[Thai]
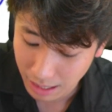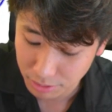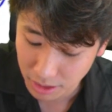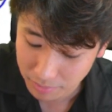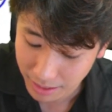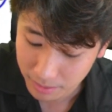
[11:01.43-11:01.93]
ไม่
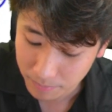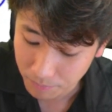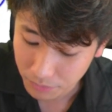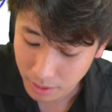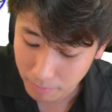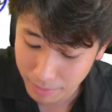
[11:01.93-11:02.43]
เท่ากับใช่
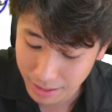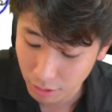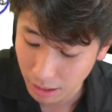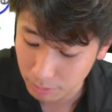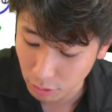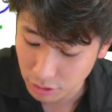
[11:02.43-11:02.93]
ไหม
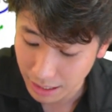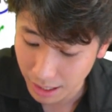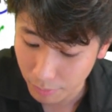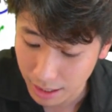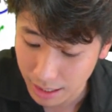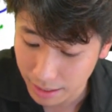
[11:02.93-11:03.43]
ไม่เท่ากับ
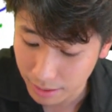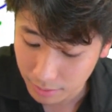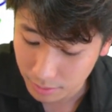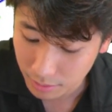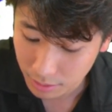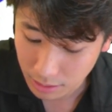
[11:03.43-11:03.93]
ต้องใช้คำ
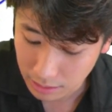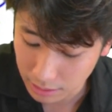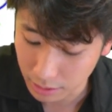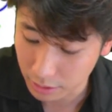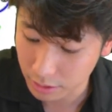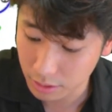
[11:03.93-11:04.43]
ว่าอะไร
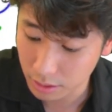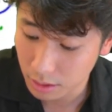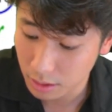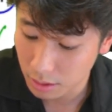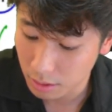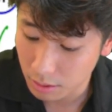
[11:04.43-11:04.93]
หรือ
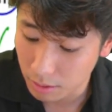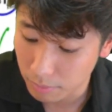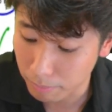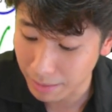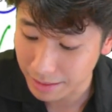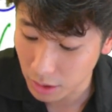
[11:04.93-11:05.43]
เท่ากับ
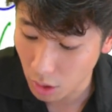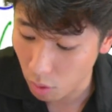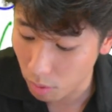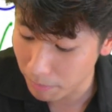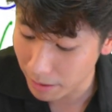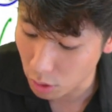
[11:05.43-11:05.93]
ใช้หรือ
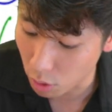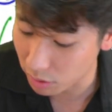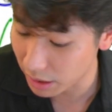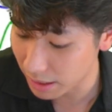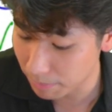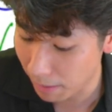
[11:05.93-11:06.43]
ตก
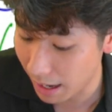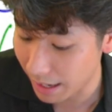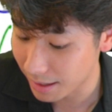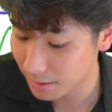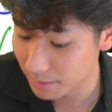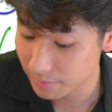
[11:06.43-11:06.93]
ประโยค
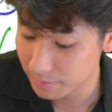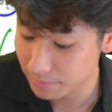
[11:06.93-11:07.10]
นี้ไป